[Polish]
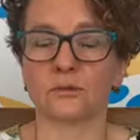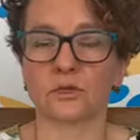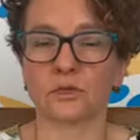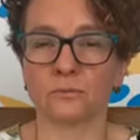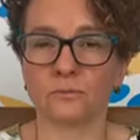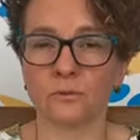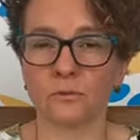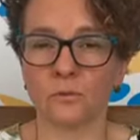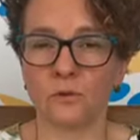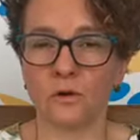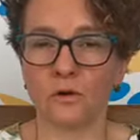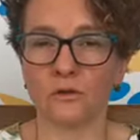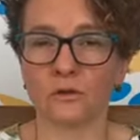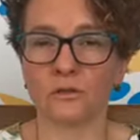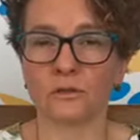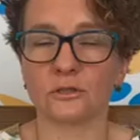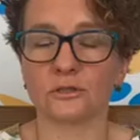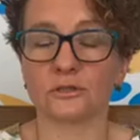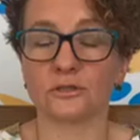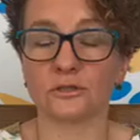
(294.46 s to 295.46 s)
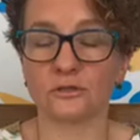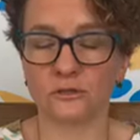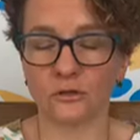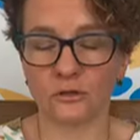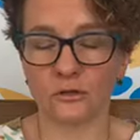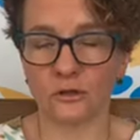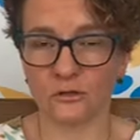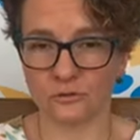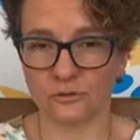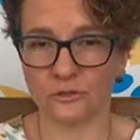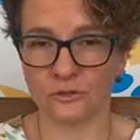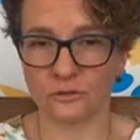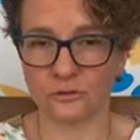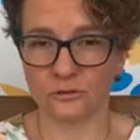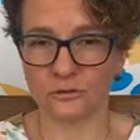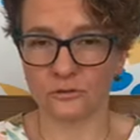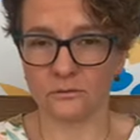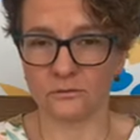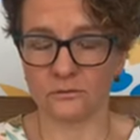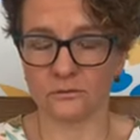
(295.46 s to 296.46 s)
przybyło 100
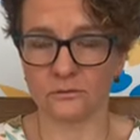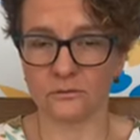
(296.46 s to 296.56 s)
rodzin